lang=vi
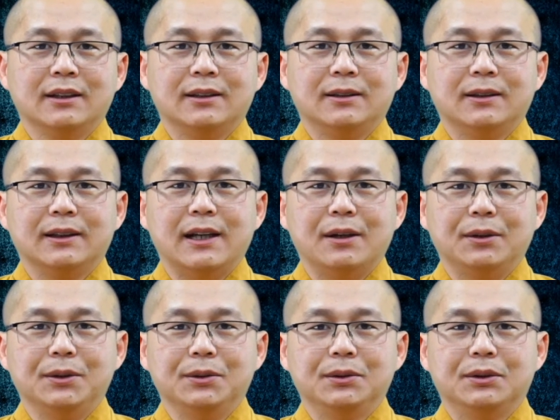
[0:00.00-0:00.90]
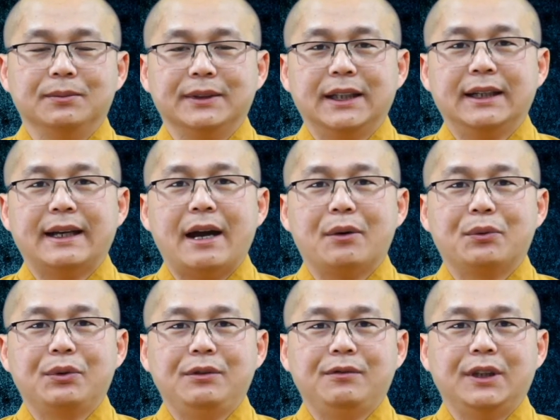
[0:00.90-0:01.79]
Thưa đạo hữu cùng tất cả
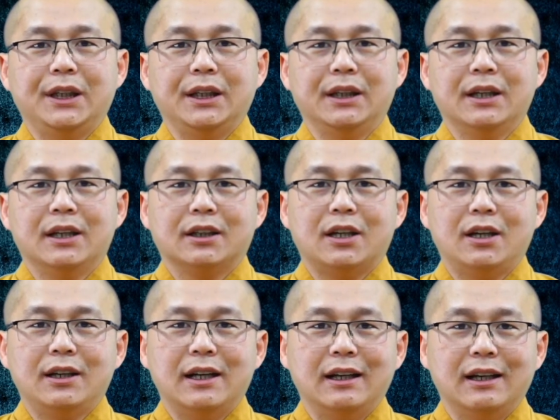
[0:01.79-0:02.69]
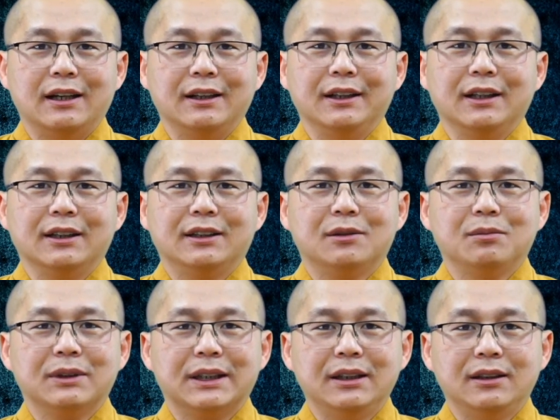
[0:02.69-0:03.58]
quý vị, đó là lời ở trong
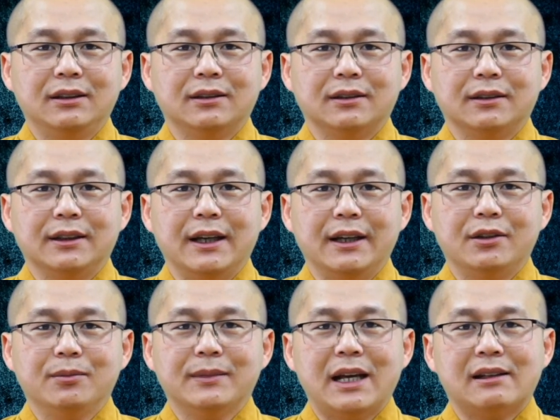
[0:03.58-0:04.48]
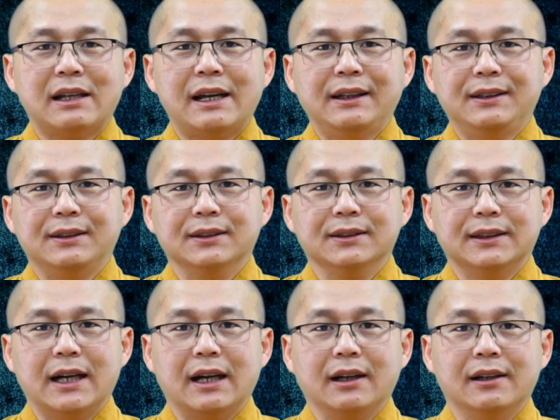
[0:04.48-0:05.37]
kinh để chúng ta thấy được
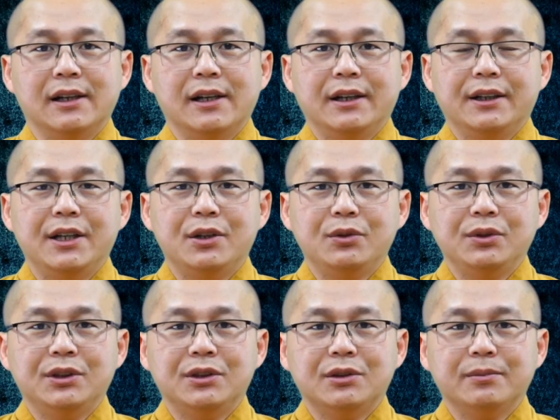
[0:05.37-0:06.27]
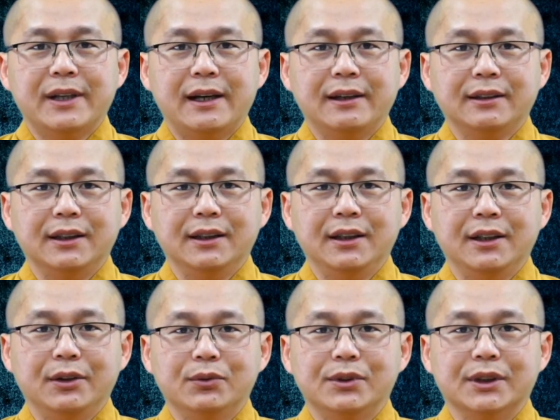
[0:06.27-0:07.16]
rằng nếu như chúng ta chỉ
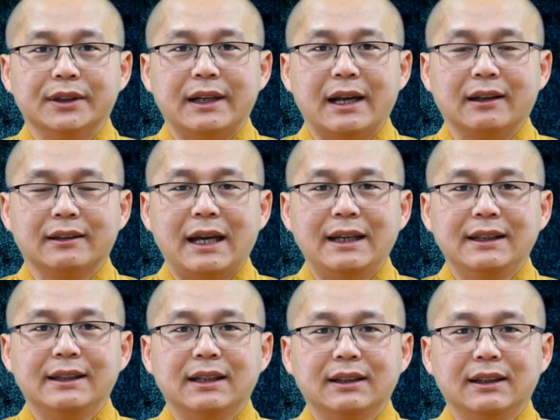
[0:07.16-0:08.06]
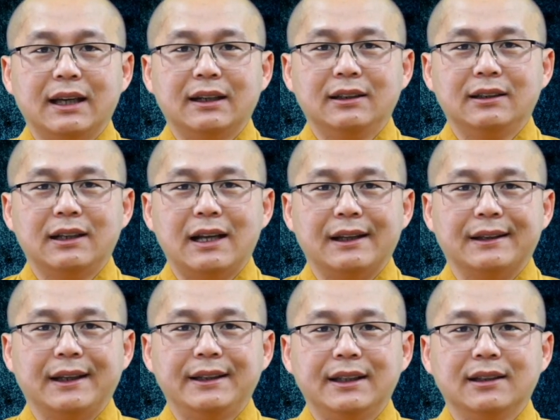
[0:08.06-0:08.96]
hiểu được rằng thấy chân chánh là
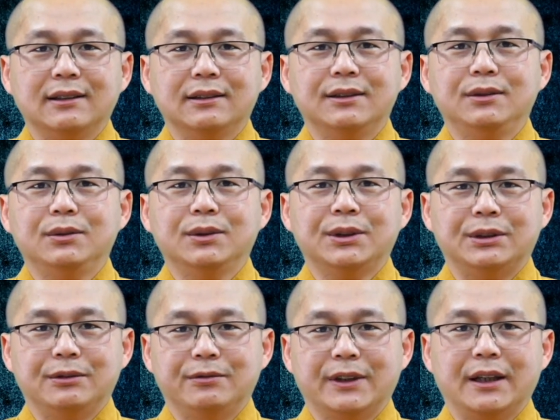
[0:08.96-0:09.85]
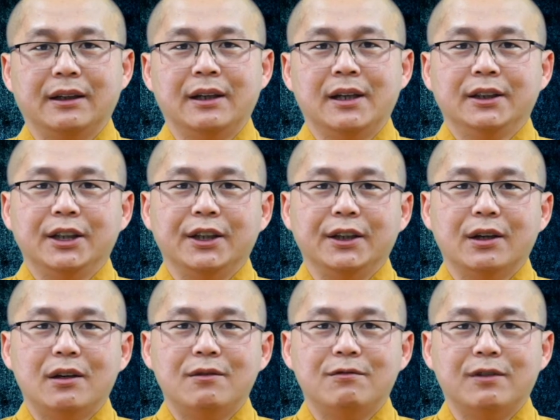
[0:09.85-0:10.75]
thấy chân tướng của sự vật, thì
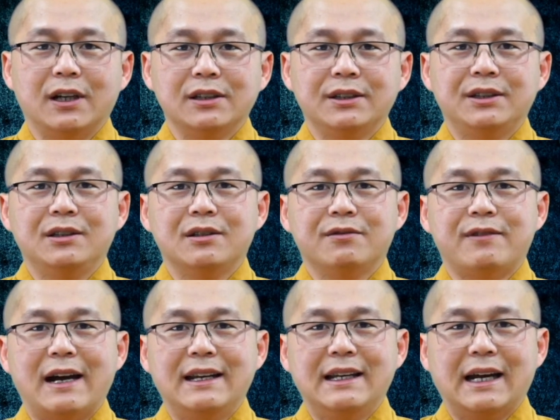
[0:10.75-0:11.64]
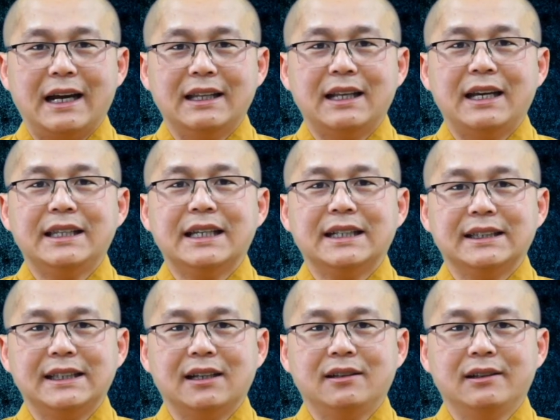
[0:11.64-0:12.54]
nó vẫn chưa phải là cái thấy chân
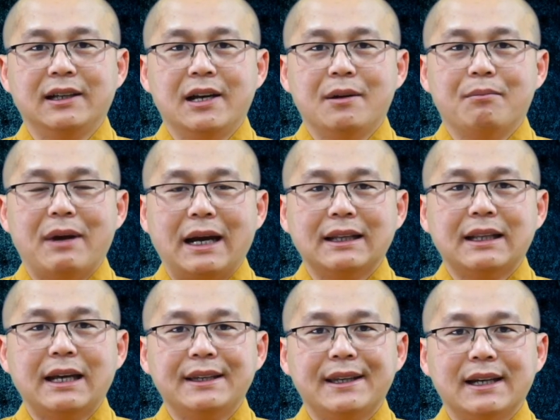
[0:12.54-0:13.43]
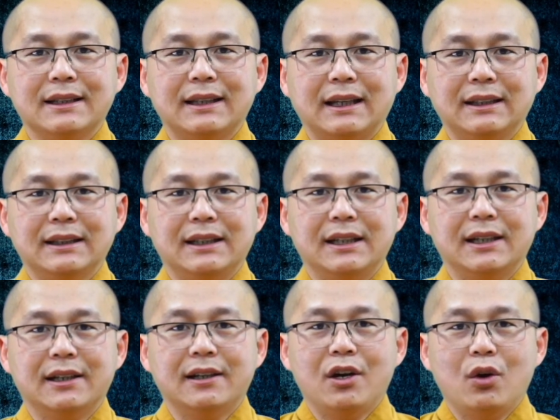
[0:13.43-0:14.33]
chánh. Mà cái thấy chân chánh
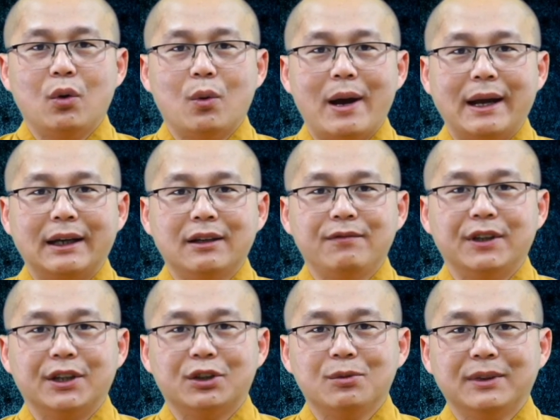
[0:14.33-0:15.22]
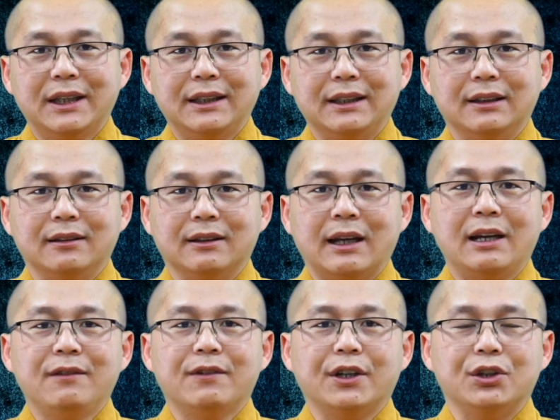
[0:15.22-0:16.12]
kia, ngoài cái việc chúng ta nhìn
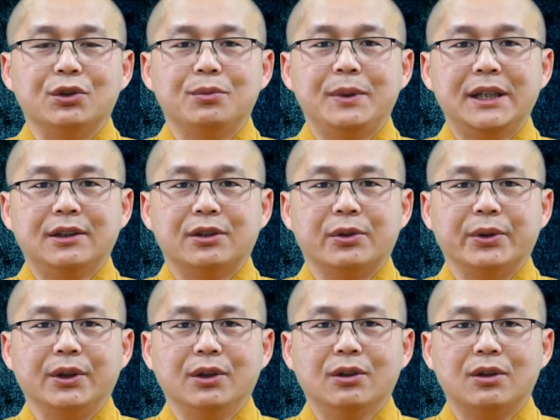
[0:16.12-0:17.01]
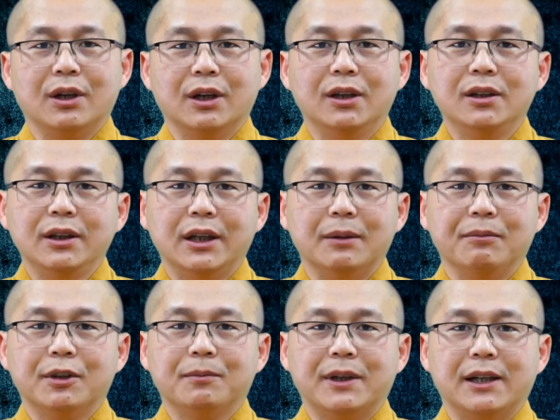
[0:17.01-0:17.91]
thấy và hiểu biết rồi, nó còn ứng nghiệm
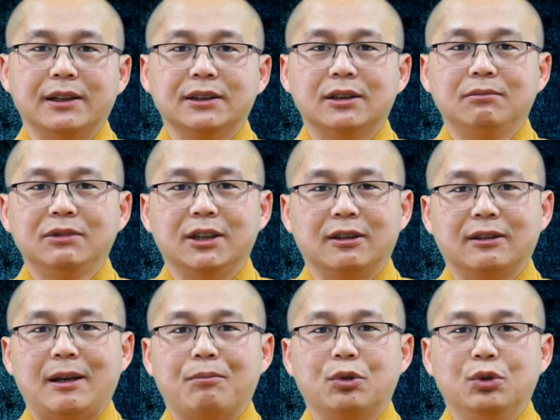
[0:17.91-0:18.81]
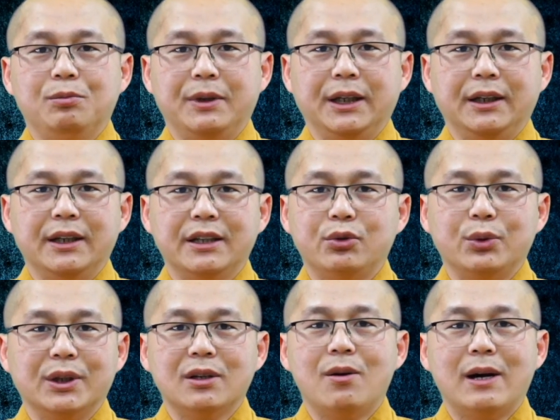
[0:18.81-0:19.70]
trong đời sống thực tập của mình để
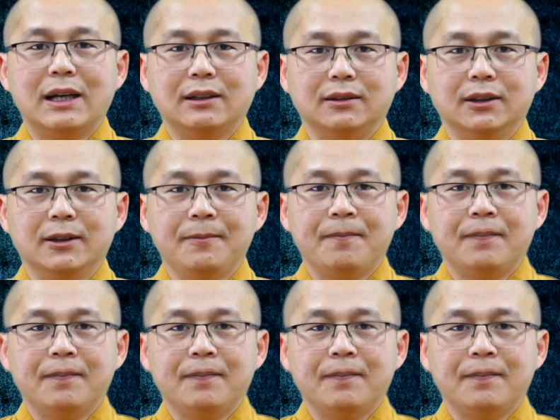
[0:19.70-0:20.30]
chuyển hóa nữa.